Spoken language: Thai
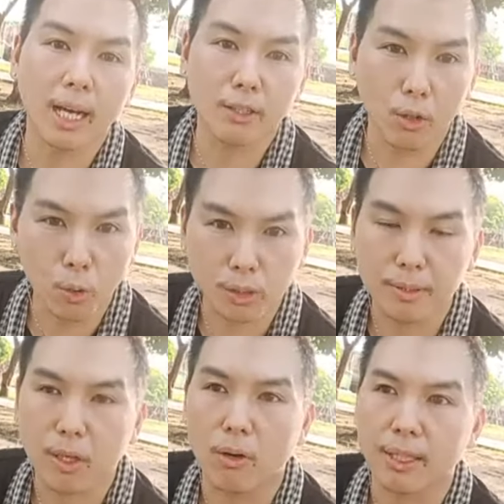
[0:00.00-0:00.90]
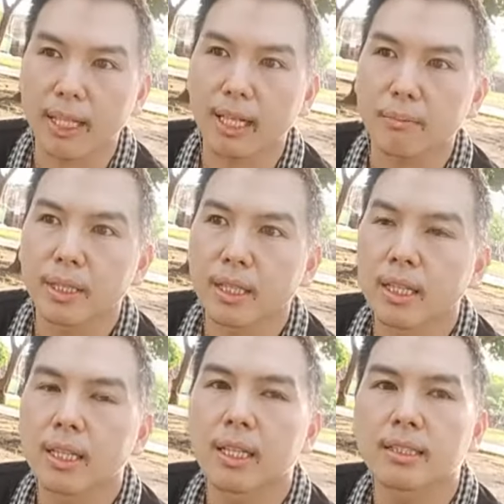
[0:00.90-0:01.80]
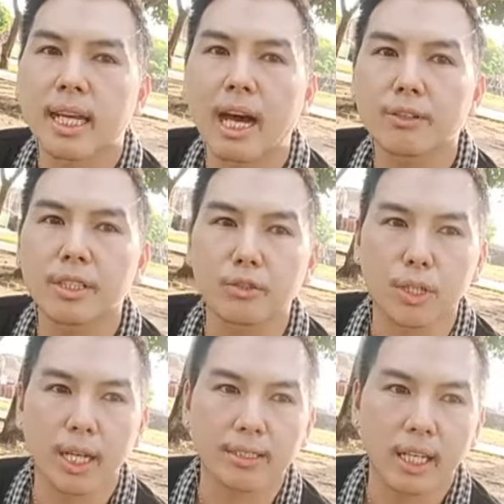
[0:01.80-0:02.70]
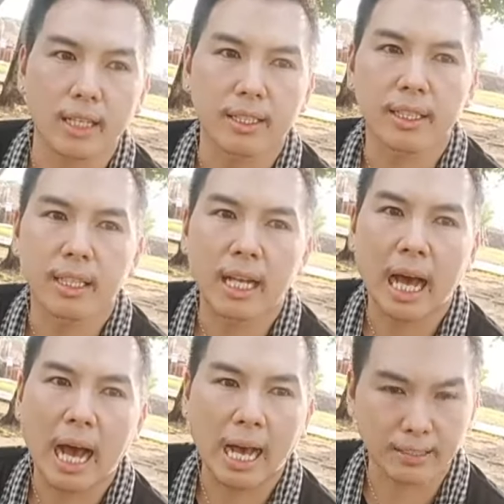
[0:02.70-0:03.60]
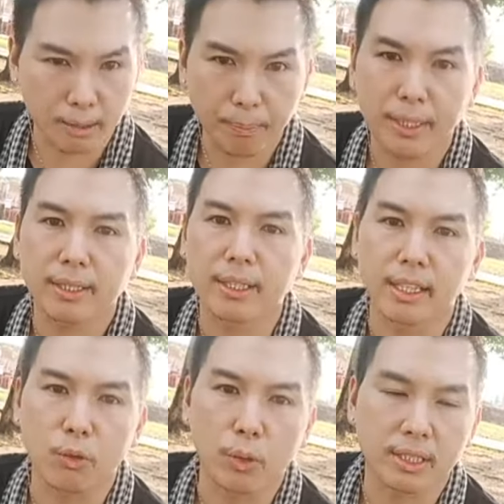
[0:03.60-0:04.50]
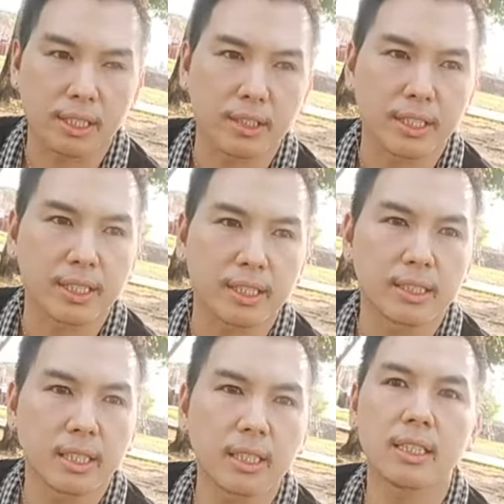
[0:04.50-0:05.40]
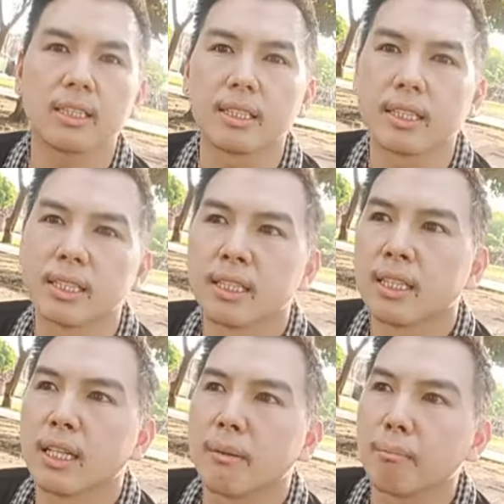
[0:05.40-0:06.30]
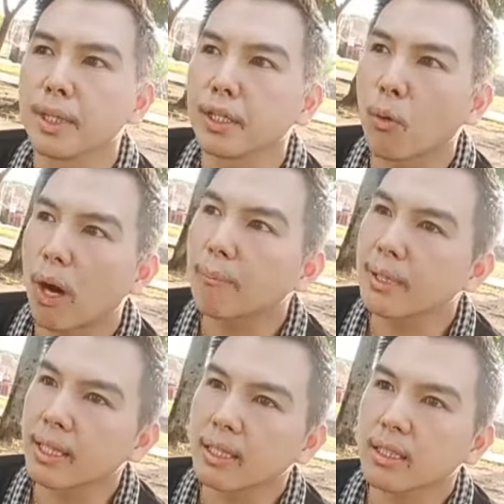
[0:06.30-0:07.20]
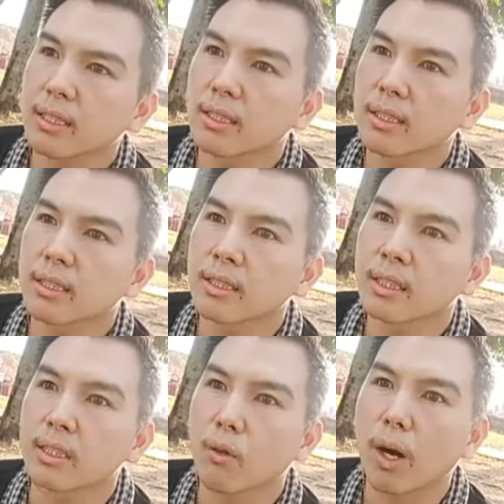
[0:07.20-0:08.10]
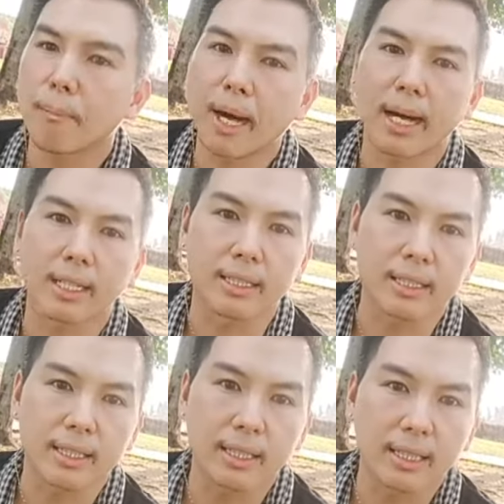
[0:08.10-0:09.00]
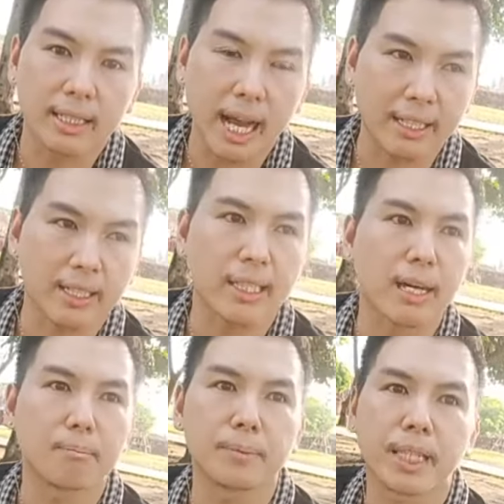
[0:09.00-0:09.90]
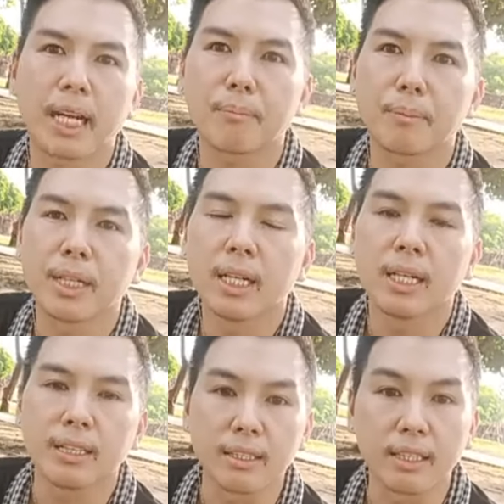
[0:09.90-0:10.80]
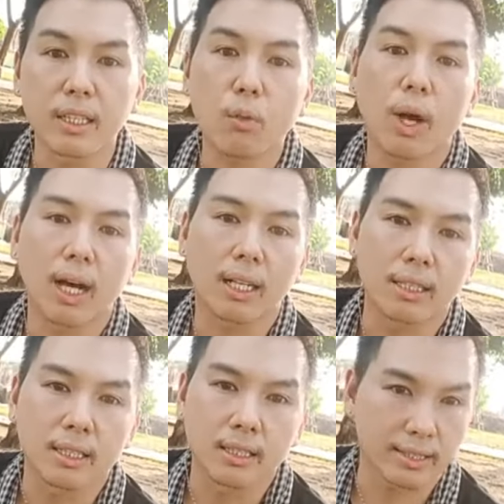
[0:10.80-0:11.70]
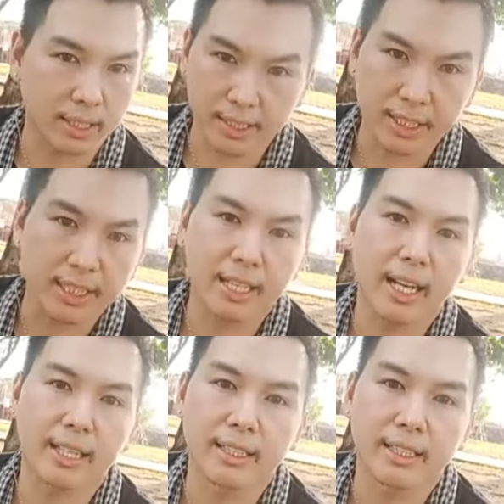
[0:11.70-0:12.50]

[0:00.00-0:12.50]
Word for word: 2562 นะครับเท้าสีสุดาจันทร์อาจจะเป็นหนึ่งในกุลสตรีที่มีความคิดความอ่านการกระทำนะครับเหนือกว่าสตรีใด